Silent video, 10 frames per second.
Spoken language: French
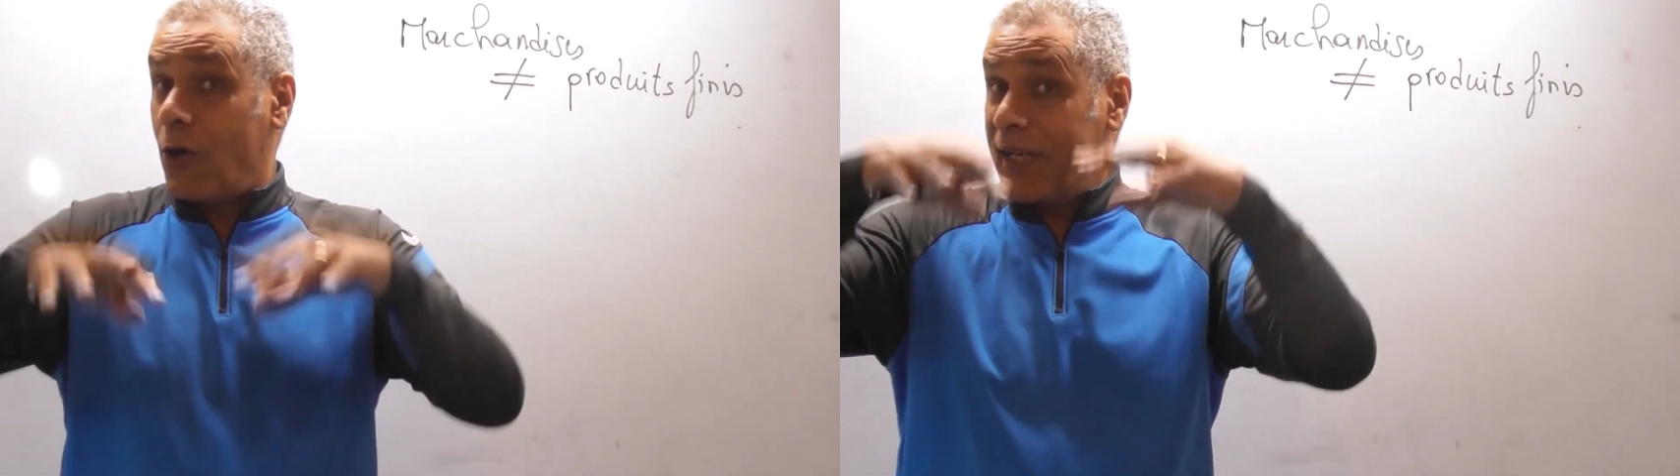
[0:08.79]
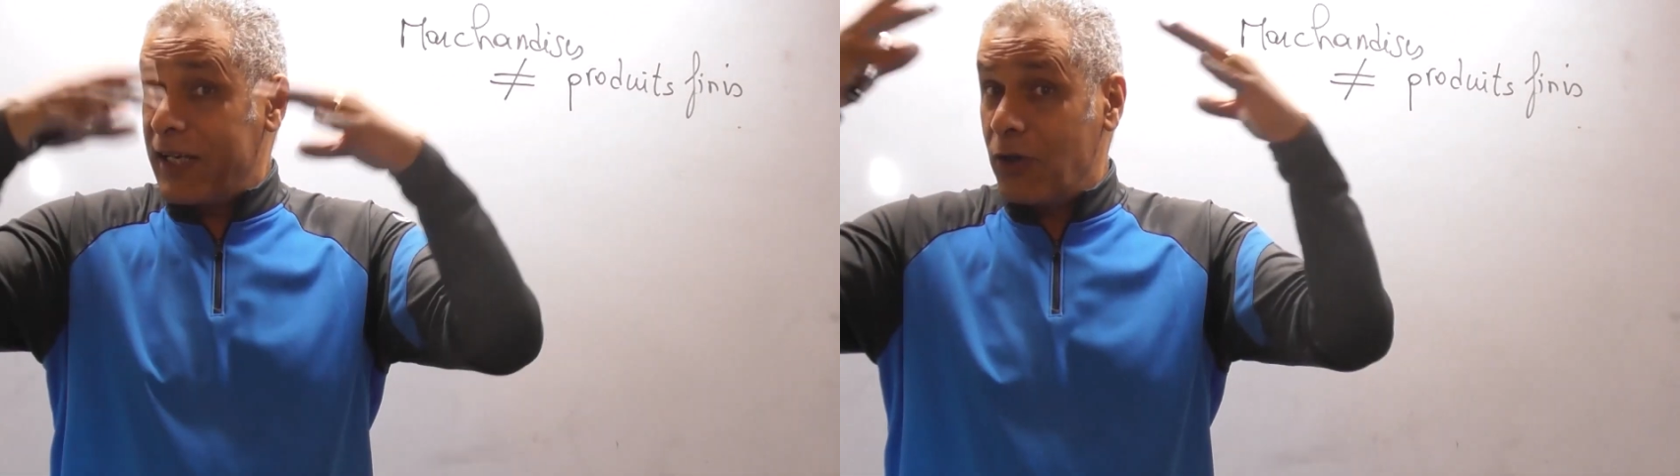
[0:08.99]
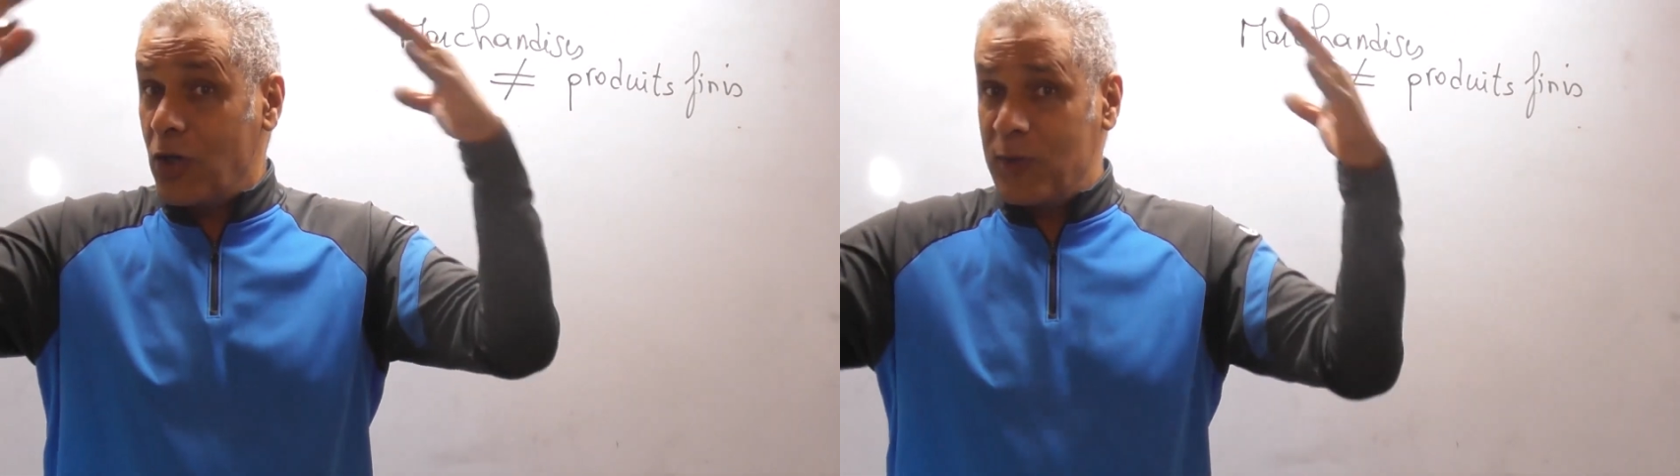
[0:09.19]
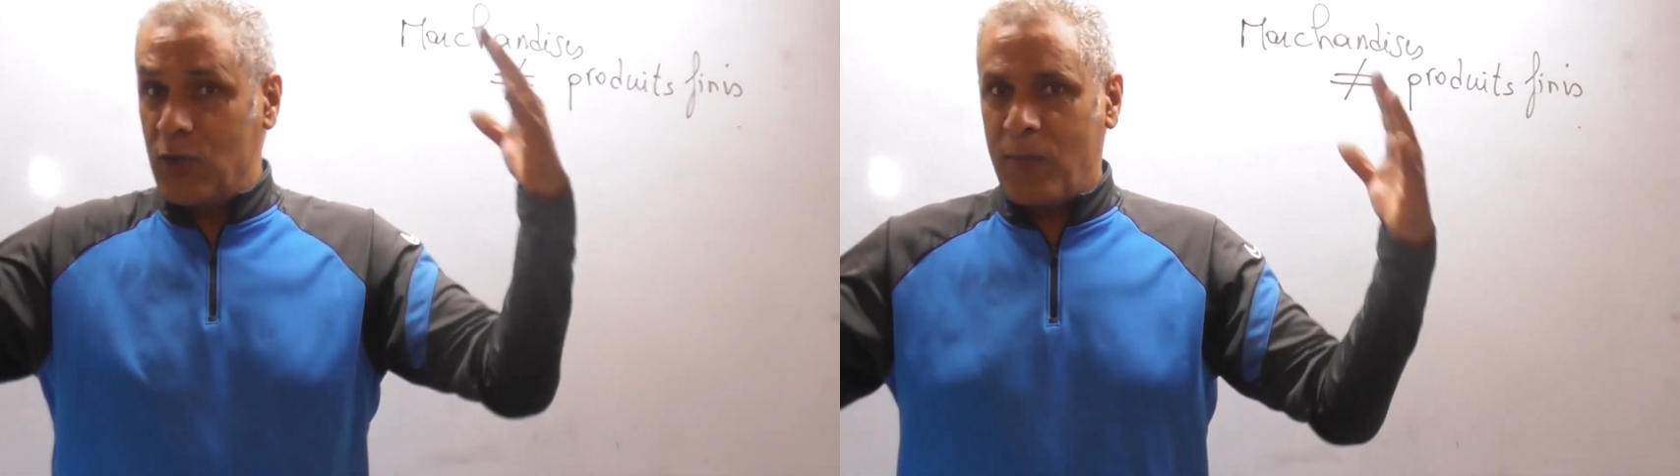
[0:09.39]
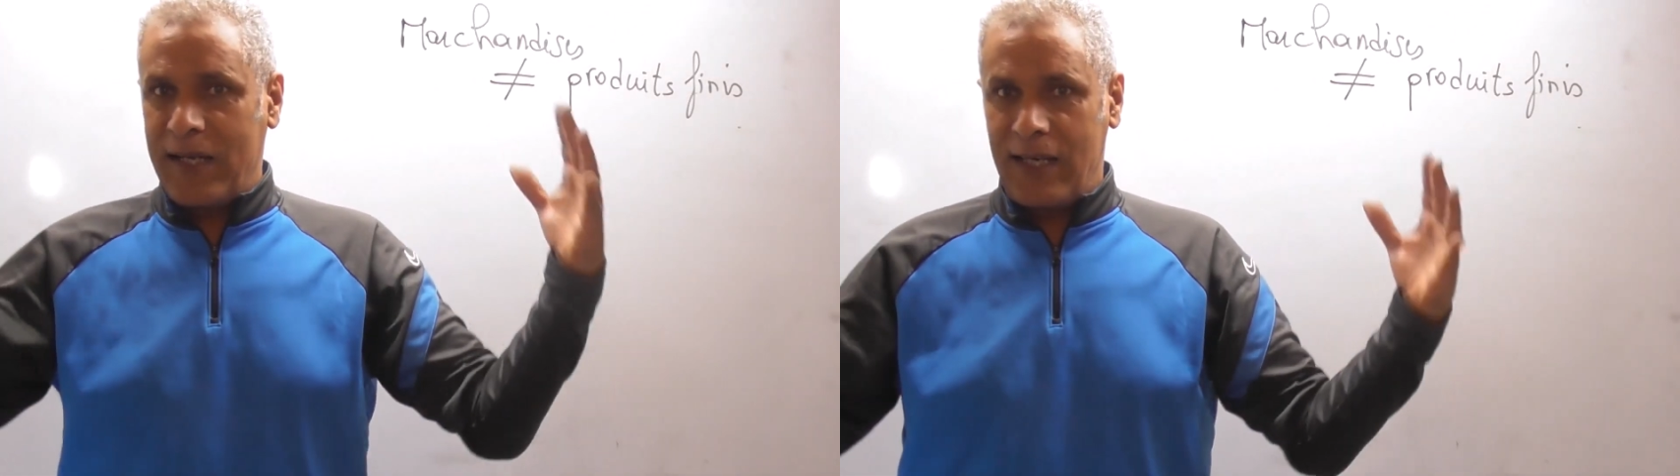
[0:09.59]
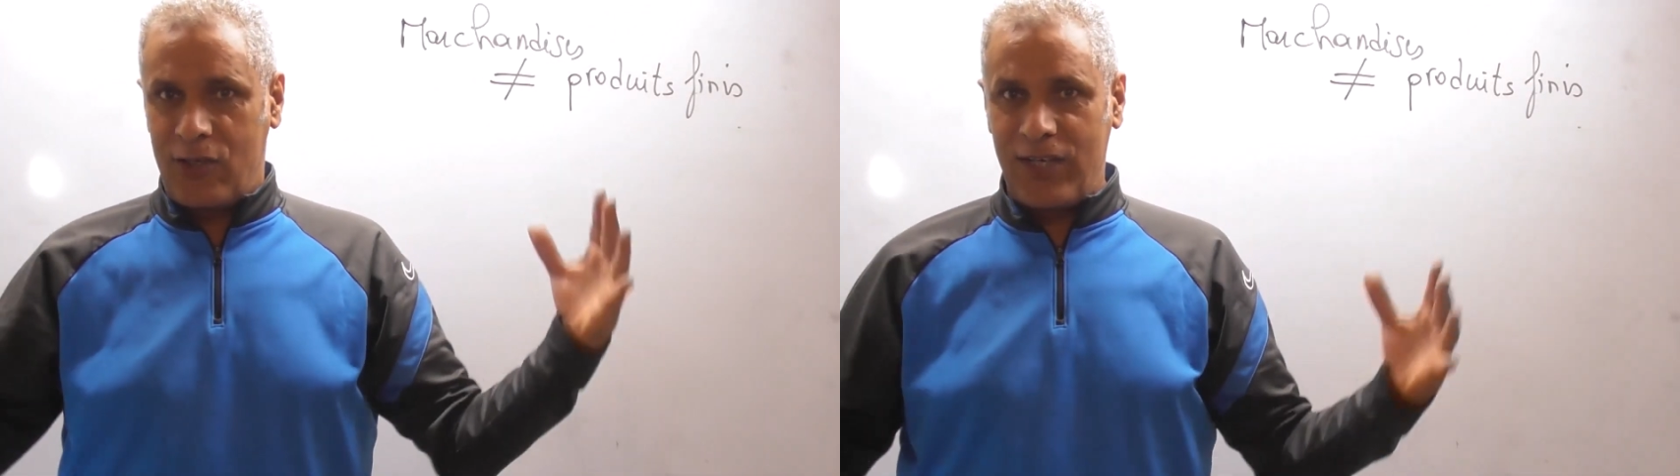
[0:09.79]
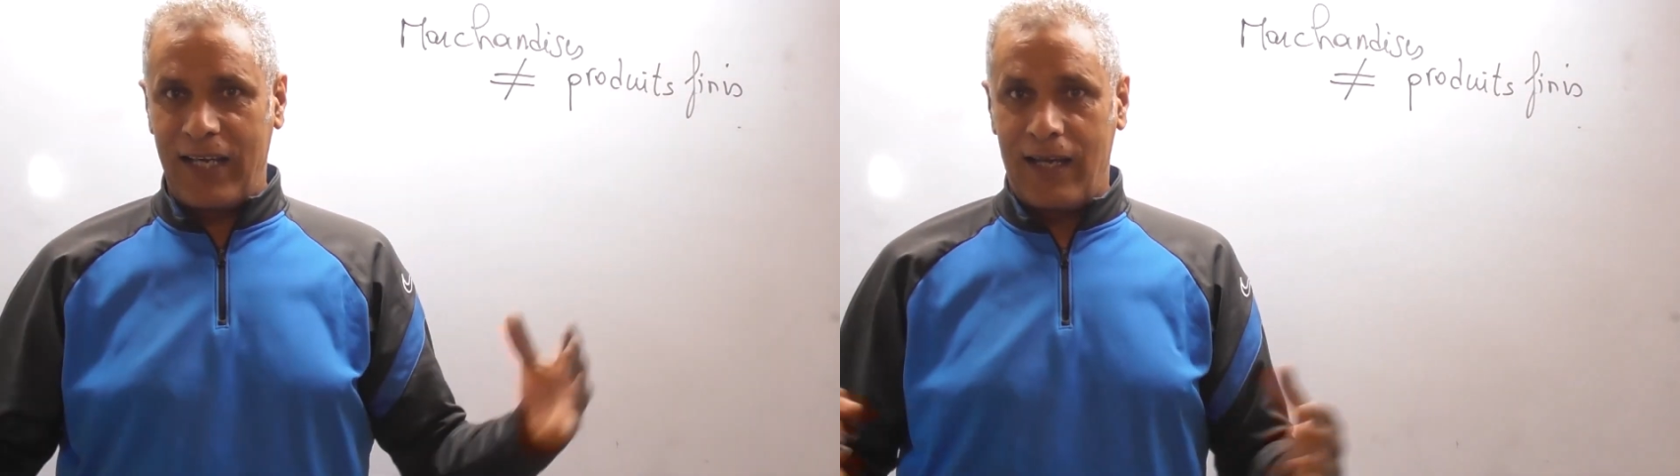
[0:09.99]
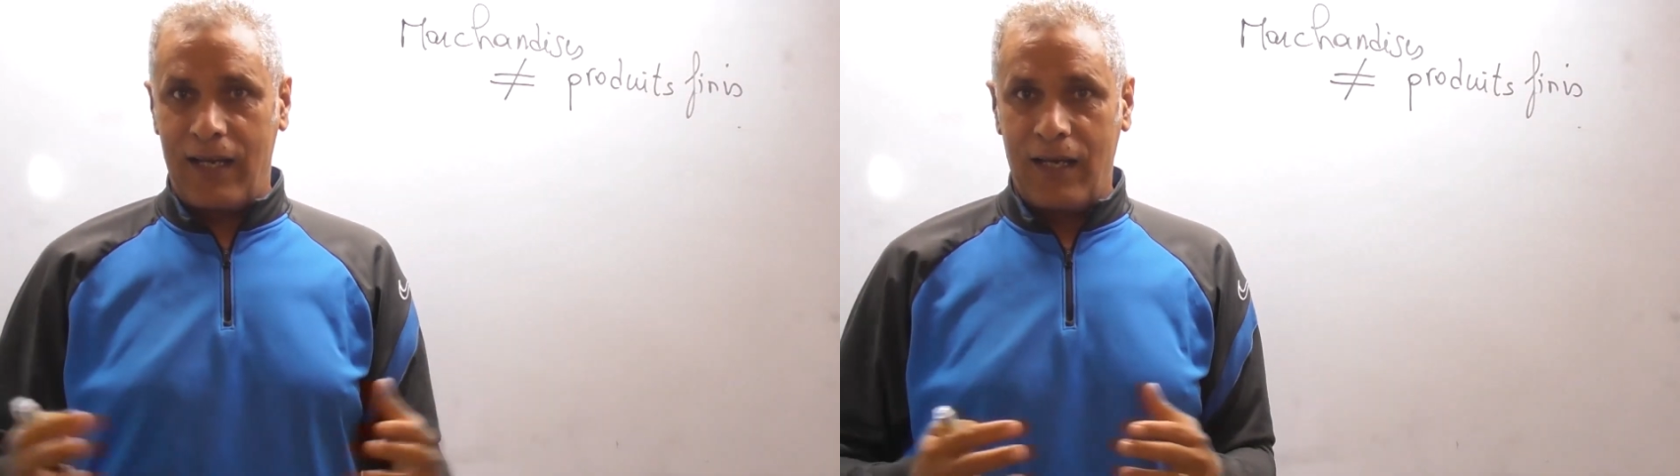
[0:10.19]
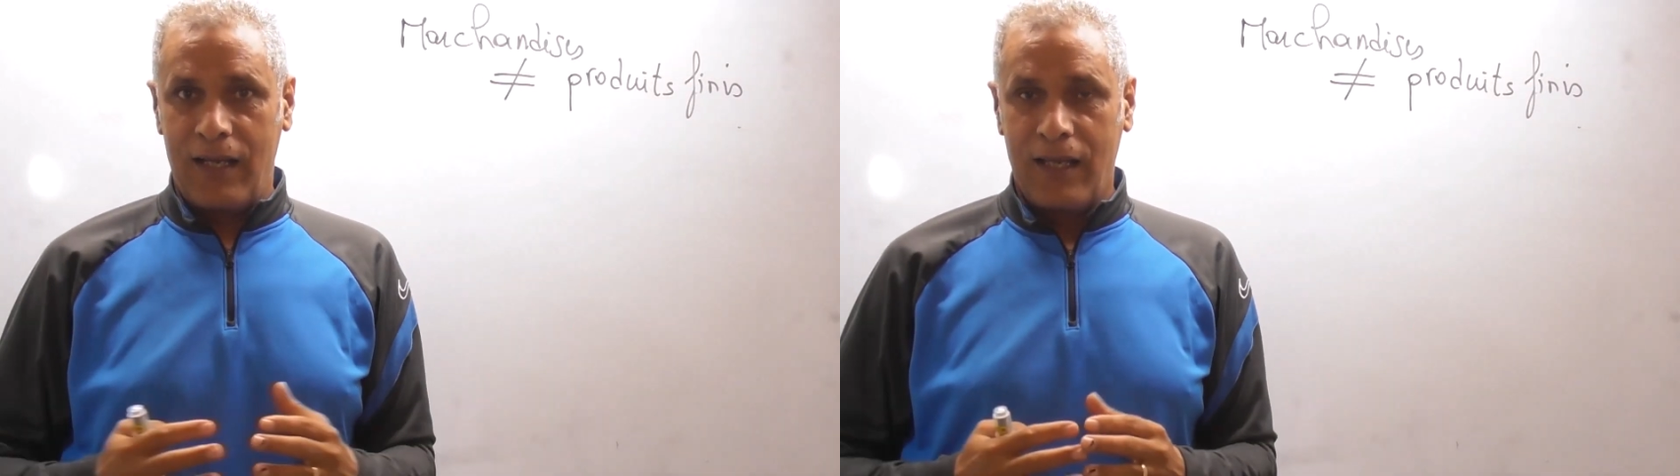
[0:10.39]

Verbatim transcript: en économie de manière générale.